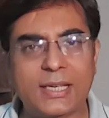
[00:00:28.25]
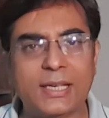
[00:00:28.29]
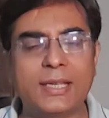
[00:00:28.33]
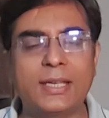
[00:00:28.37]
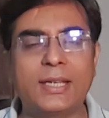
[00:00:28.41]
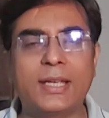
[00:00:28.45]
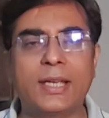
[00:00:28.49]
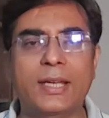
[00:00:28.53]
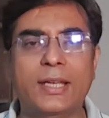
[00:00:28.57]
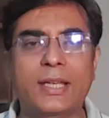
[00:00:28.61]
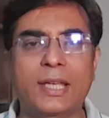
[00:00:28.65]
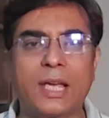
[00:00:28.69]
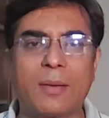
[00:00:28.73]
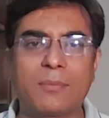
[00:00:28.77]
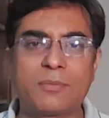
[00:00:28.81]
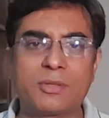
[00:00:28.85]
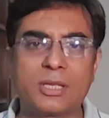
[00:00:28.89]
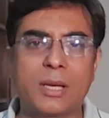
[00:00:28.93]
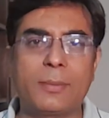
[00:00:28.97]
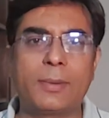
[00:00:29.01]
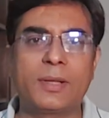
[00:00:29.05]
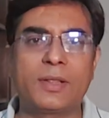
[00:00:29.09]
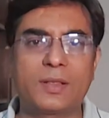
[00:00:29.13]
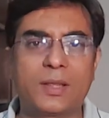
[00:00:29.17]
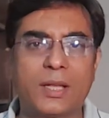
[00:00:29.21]
नहीं है कि
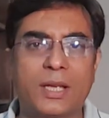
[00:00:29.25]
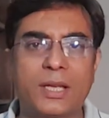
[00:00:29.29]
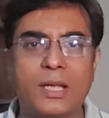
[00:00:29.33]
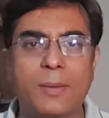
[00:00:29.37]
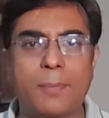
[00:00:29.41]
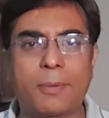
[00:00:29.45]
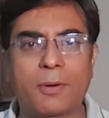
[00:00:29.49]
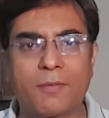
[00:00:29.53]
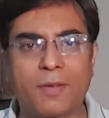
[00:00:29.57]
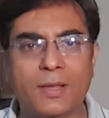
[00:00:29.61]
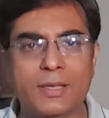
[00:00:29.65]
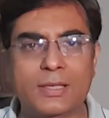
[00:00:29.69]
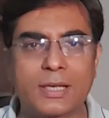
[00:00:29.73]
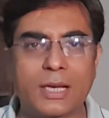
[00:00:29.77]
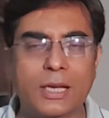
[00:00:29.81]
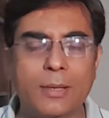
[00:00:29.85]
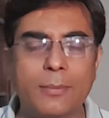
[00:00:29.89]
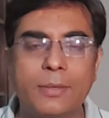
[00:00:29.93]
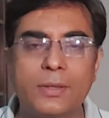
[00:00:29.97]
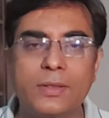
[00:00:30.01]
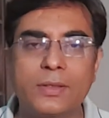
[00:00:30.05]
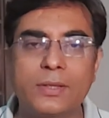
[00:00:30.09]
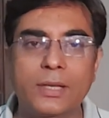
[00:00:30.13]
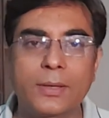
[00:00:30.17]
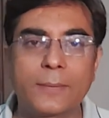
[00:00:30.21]
हमजा बनते हैं या परवेज नहीं
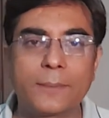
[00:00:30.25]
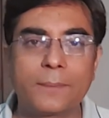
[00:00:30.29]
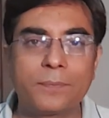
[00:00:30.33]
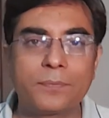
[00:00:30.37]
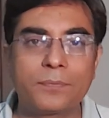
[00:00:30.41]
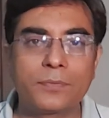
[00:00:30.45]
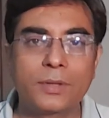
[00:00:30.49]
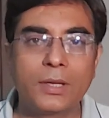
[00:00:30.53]
बनते हैं